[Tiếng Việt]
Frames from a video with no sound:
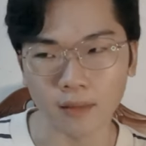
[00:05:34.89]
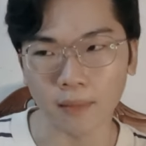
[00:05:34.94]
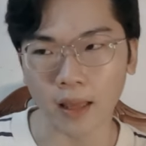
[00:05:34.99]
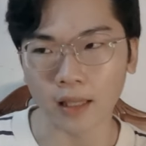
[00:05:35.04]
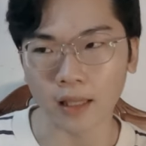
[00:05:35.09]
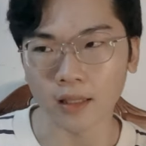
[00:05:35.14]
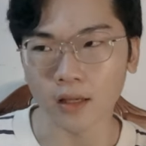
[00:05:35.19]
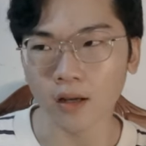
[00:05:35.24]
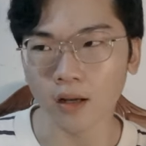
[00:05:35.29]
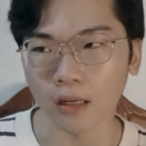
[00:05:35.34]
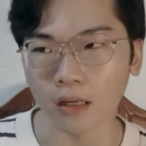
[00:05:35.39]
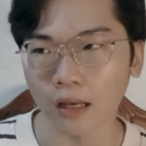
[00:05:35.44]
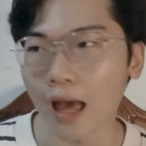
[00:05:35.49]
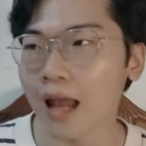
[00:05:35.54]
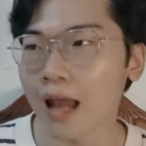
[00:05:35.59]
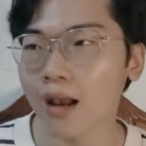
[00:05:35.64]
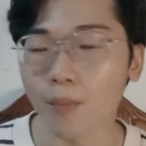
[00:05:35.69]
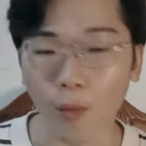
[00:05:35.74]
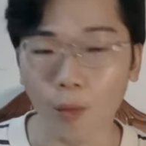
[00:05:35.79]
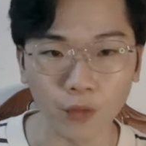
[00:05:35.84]
bạn chỉ cần
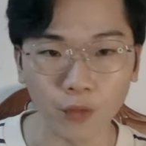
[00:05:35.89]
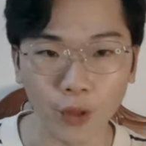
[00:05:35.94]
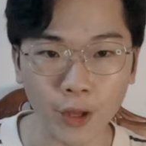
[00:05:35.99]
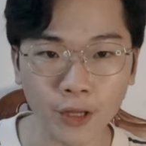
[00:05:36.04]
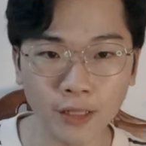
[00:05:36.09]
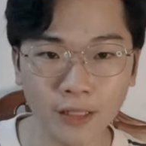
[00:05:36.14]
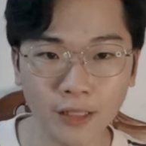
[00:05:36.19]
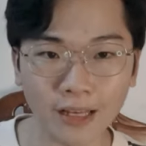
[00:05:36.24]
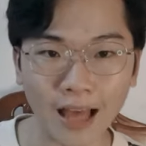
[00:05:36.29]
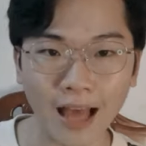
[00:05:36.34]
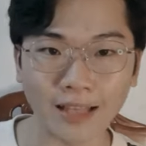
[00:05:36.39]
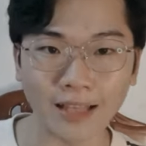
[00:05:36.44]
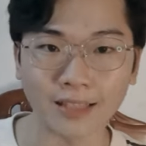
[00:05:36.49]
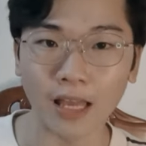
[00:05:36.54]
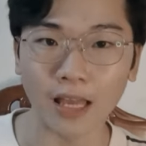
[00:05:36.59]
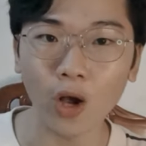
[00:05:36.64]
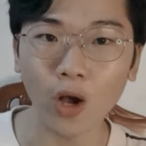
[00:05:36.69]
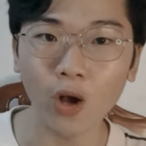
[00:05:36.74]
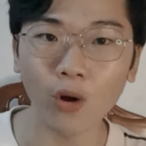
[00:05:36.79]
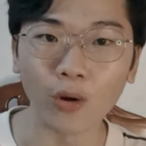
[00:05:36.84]
la lên một tiếng là
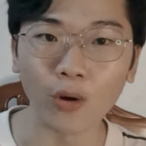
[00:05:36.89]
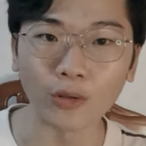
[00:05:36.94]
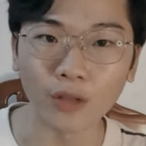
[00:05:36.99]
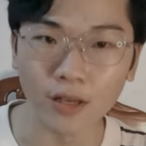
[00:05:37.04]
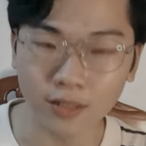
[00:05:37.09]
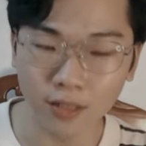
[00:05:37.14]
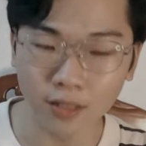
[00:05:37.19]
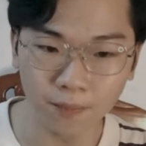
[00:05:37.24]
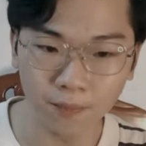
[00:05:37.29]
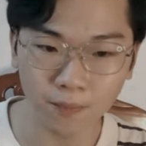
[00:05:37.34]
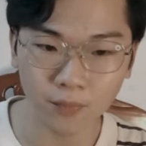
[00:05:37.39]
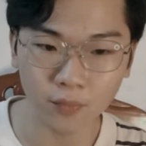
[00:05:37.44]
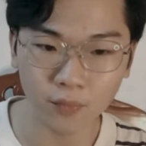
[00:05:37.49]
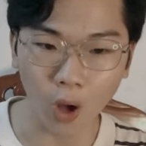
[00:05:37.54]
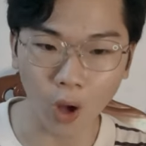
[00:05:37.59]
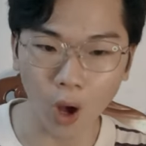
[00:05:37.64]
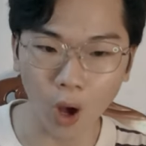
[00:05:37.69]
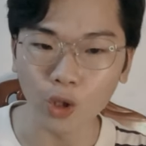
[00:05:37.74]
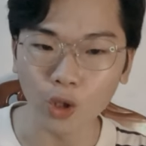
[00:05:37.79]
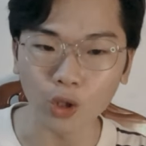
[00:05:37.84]
sẽ có người tới giúp,
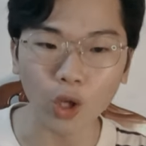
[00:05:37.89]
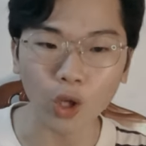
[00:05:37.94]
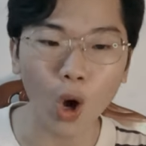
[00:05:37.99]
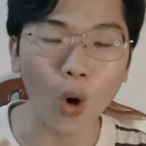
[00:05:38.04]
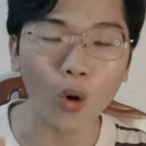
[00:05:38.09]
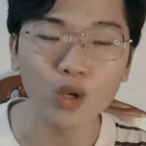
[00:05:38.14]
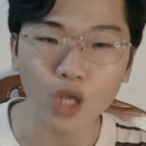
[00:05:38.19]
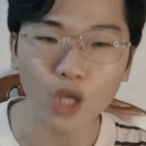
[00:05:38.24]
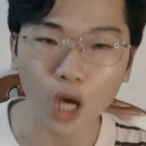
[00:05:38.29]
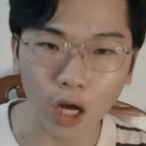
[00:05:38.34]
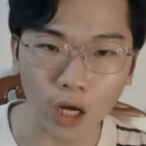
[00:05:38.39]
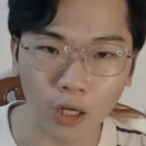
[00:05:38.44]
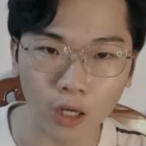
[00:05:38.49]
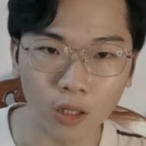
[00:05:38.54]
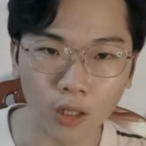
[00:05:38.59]
có người tới hỗ trợ.